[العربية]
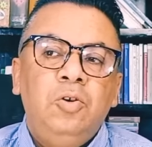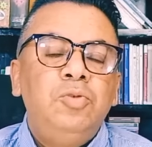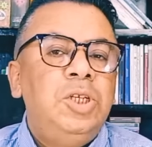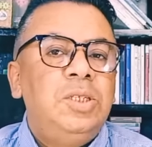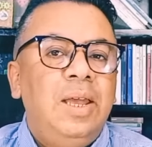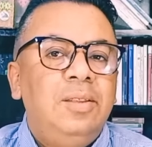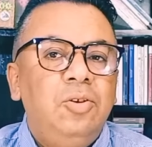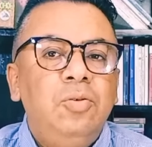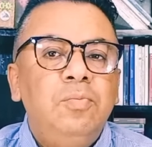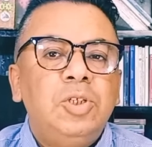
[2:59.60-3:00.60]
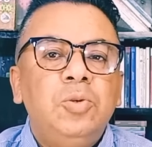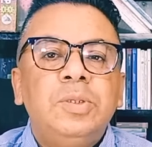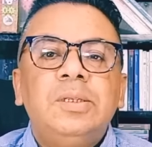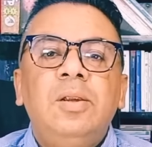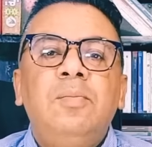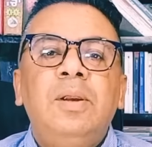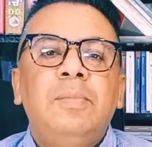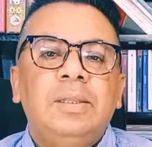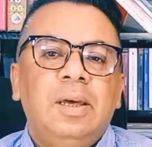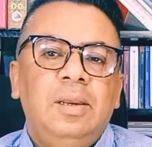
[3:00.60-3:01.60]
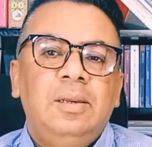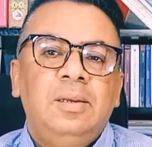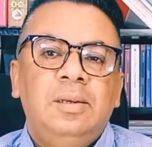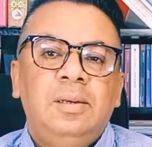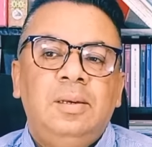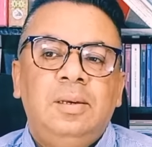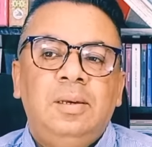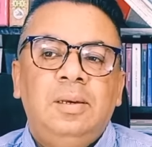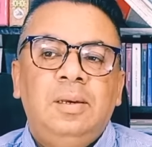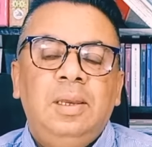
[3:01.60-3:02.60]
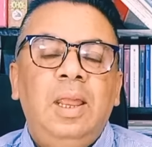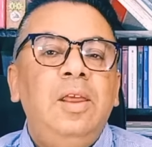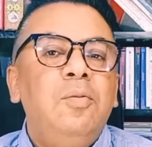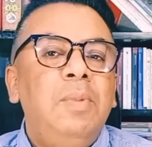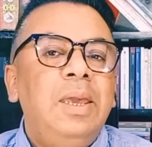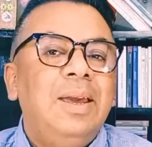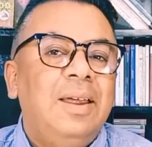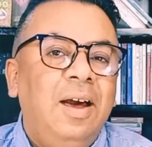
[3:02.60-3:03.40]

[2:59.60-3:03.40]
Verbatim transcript: ومشيت لعندهم باش نوصلهم للمطار قال لهم بلي كان